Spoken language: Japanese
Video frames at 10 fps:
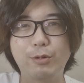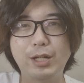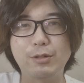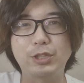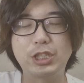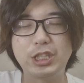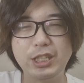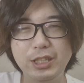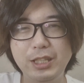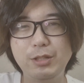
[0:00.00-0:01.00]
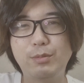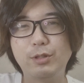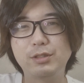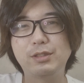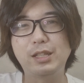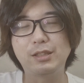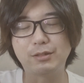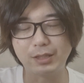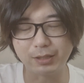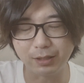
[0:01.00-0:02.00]
僕らの シーディー を持って行って
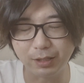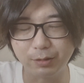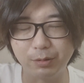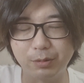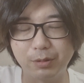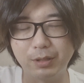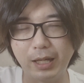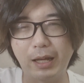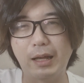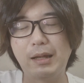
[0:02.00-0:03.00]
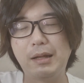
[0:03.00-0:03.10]
くださったということで、